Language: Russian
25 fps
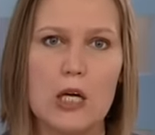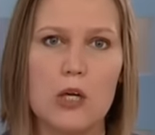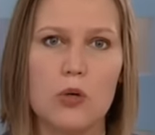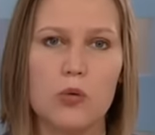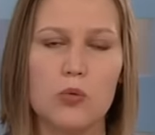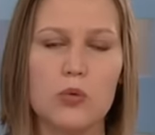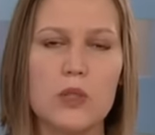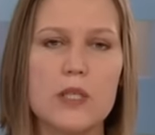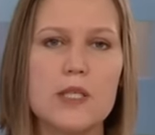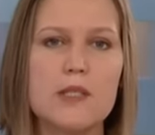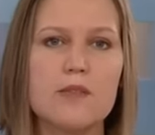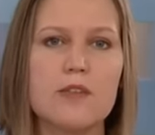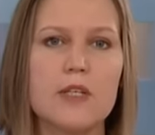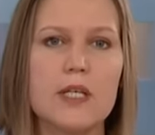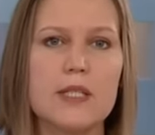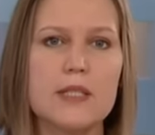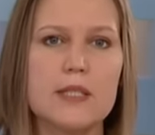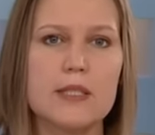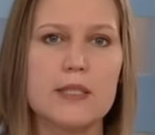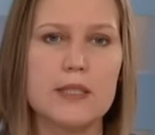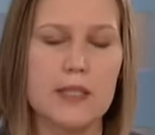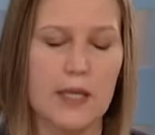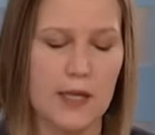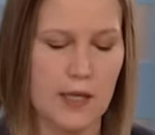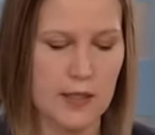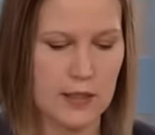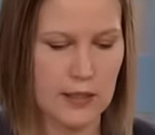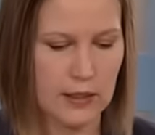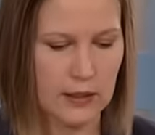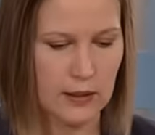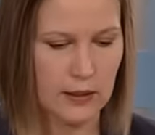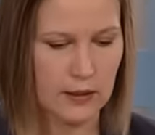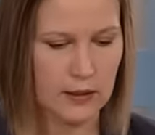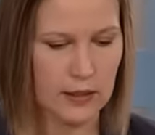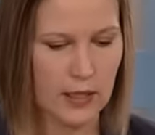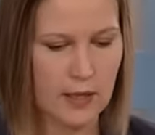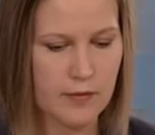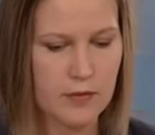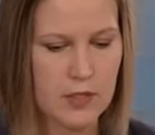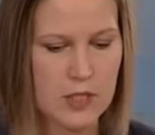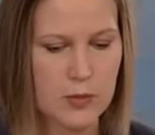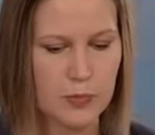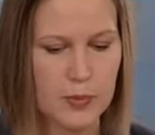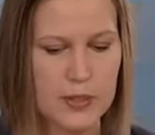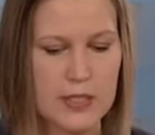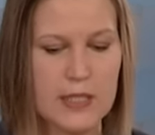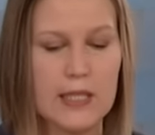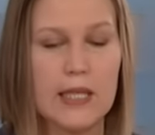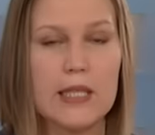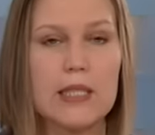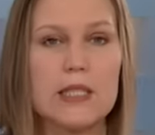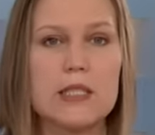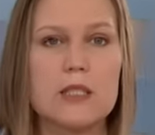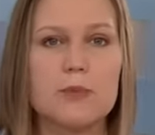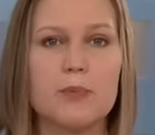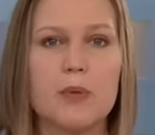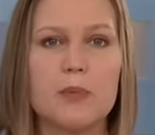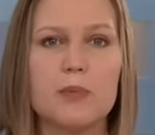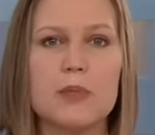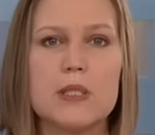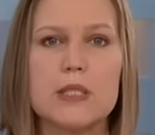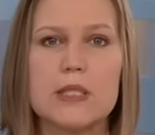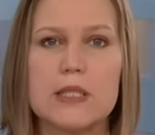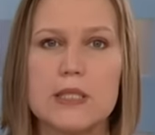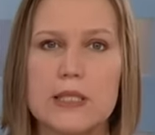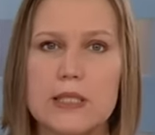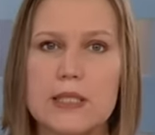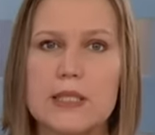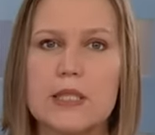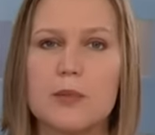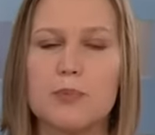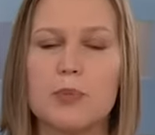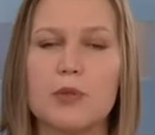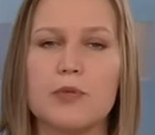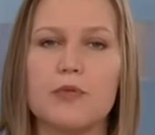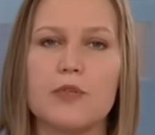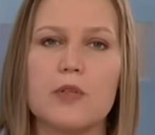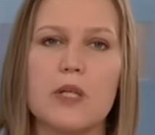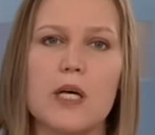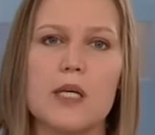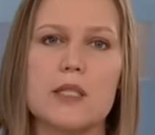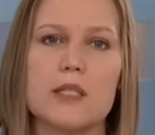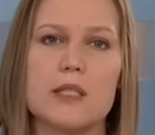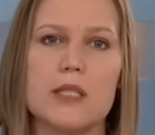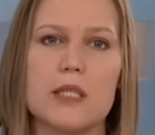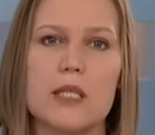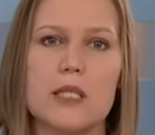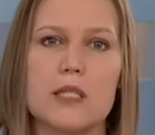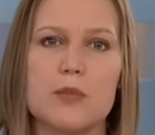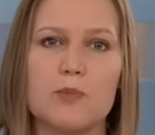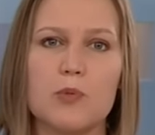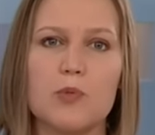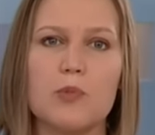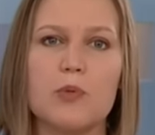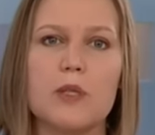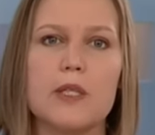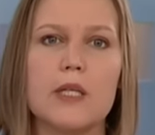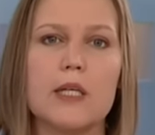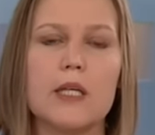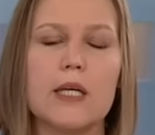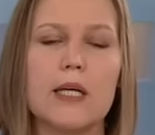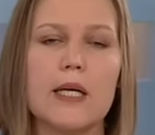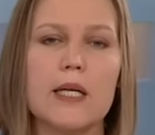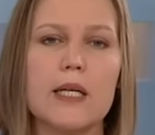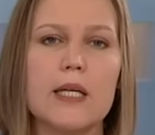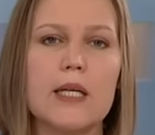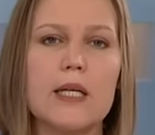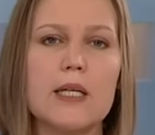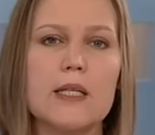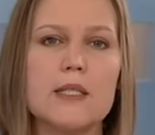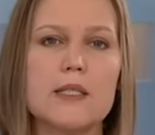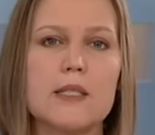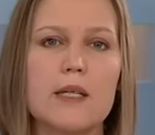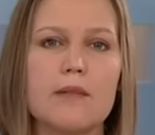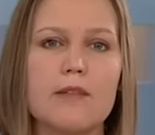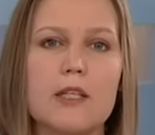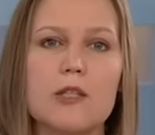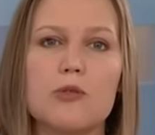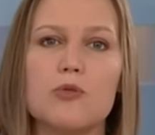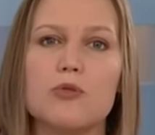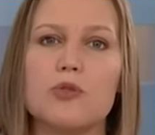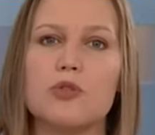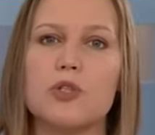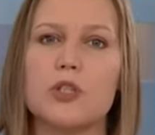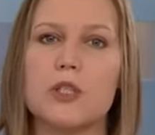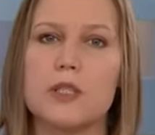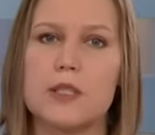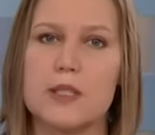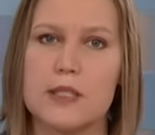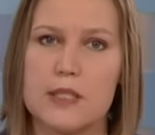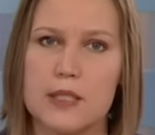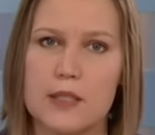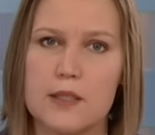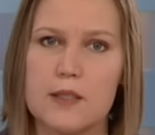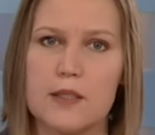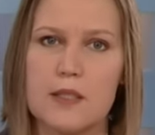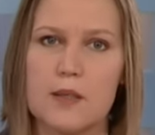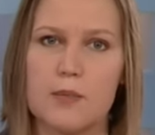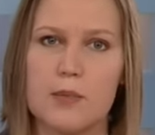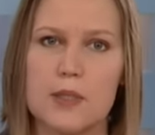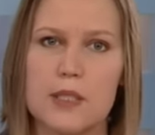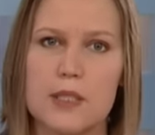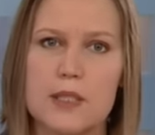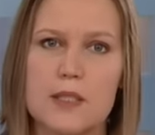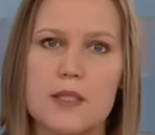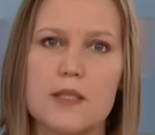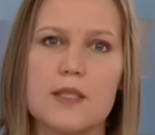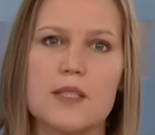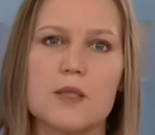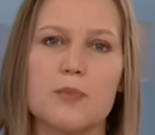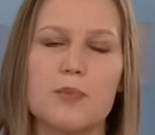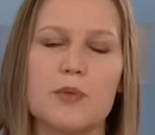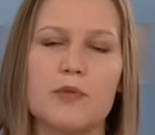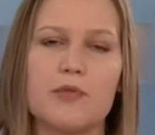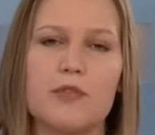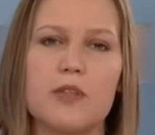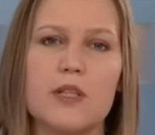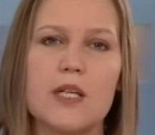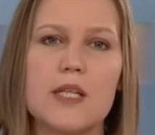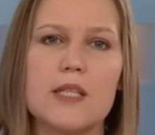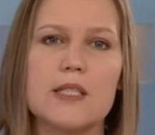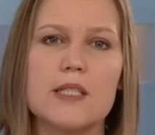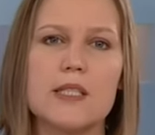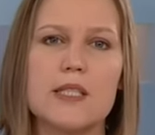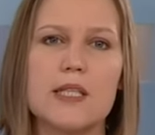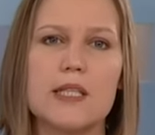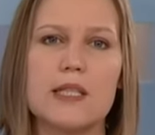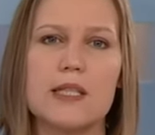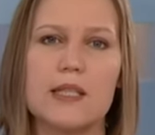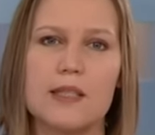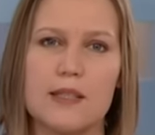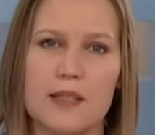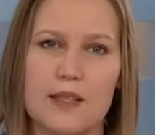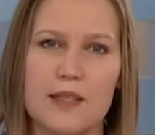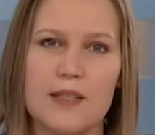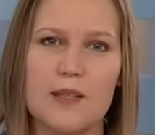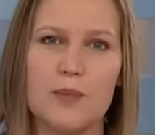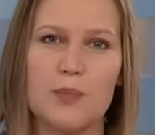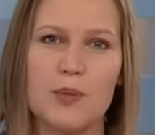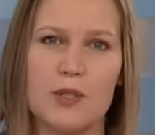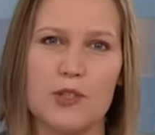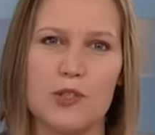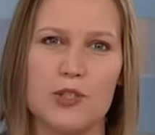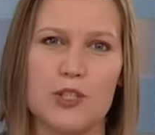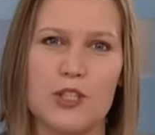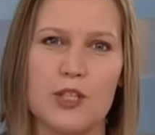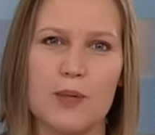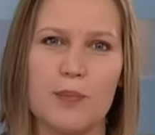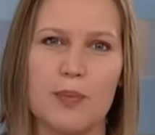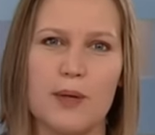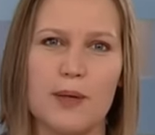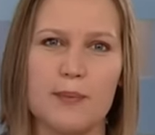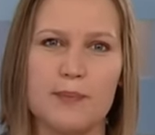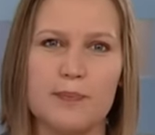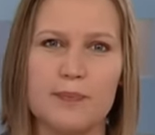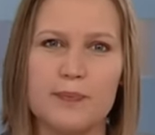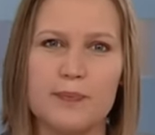У нас в гостях главный специалист по медицинской профилактике Республики Карелия, заведующая Центра медицинской профилактики Наталья Прищепа.